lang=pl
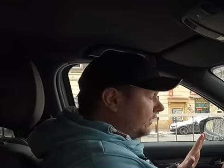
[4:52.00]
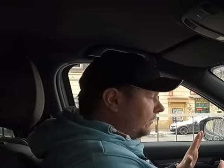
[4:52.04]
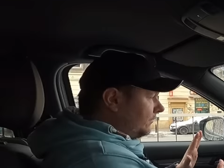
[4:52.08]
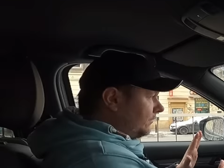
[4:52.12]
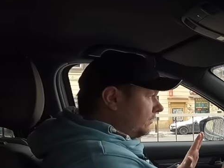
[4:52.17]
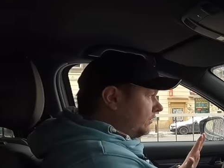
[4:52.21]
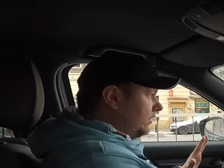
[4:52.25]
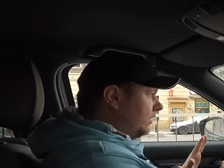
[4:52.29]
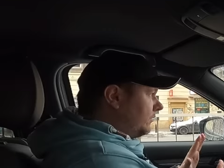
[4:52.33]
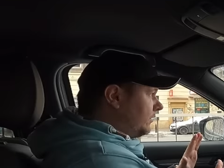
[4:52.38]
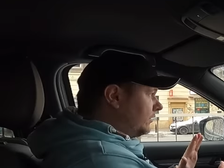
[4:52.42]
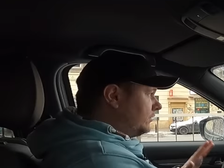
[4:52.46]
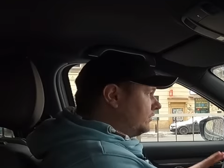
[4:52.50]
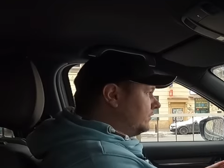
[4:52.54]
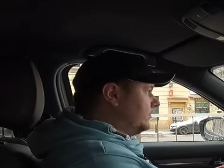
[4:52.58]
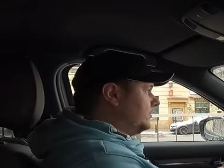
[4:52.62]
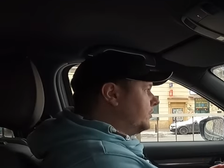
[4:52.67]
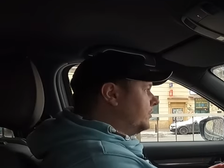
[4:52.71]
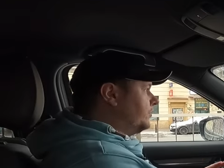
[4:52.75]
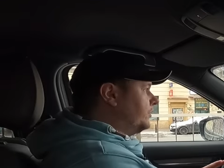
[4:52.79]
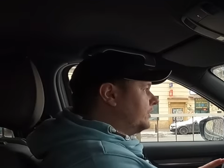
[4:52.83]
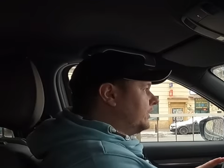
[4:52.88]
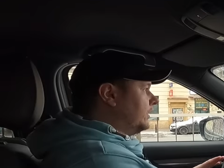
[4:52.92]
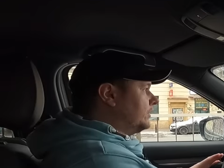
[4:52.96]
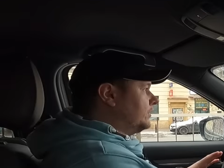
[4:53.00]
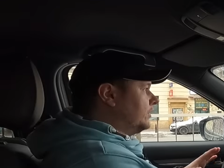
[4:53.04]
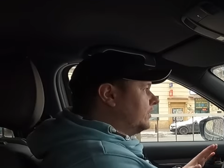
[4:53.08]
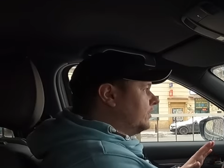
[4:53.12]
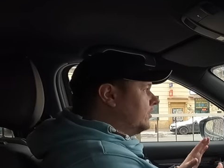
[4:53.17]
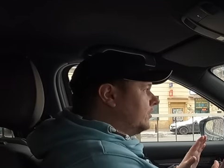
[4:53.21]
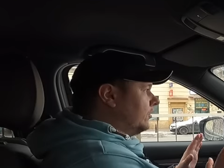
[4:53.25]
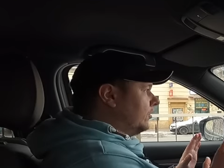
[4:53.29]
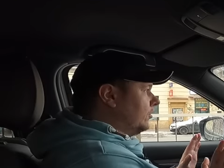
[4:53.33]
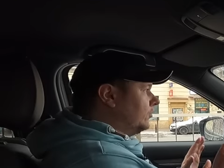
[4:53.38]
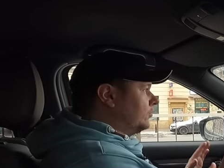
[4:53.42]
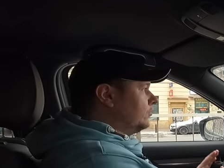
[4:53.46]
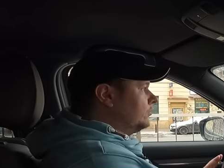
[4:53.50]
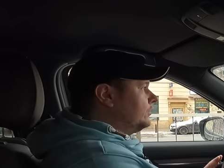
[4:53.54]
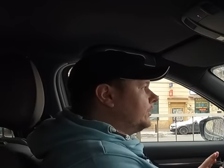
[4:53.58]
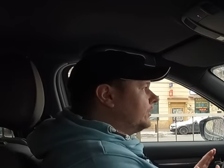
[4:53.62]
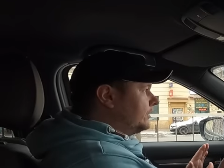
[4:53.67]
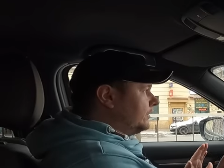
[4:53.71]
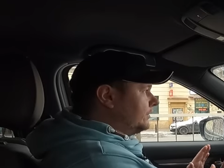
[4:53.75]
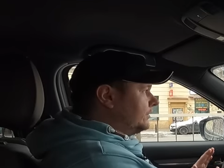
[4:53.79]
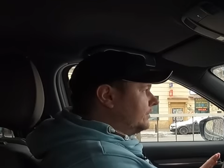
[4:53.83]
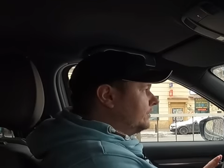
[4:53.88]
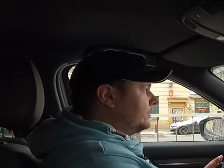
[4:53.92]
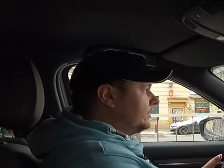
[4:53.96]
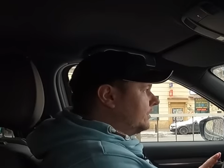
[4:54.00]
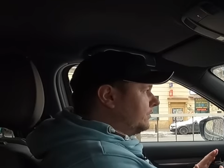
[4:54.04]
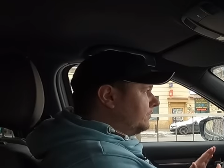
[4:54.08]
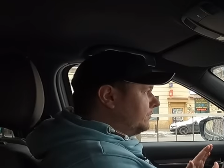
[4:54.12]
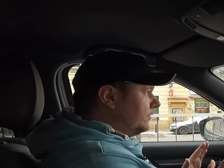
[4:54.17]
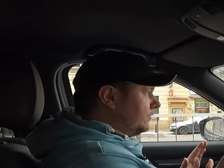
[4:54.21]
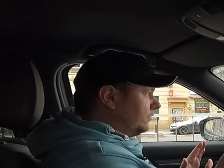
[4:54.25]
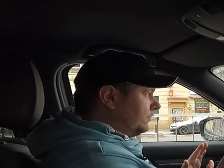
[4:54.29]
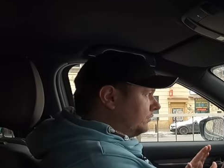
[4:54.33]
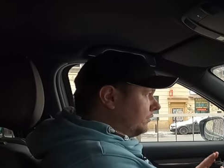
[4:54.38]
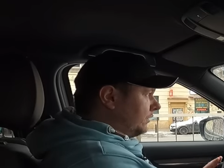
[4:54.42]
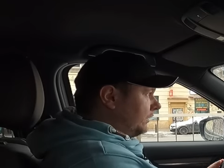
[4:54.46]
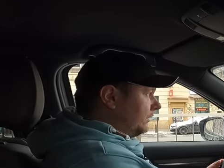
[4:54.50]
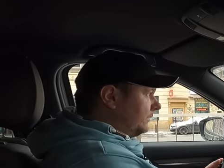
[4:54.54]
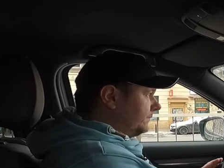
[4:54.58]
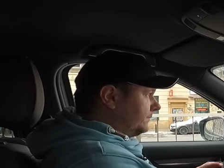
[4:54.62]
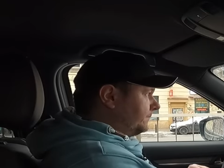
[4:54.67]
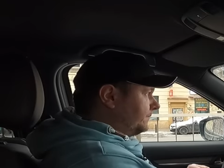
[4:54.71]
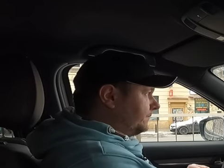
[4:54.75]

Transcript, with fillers: nawet nie ma co wspominać. Ogólnie ten system był zły.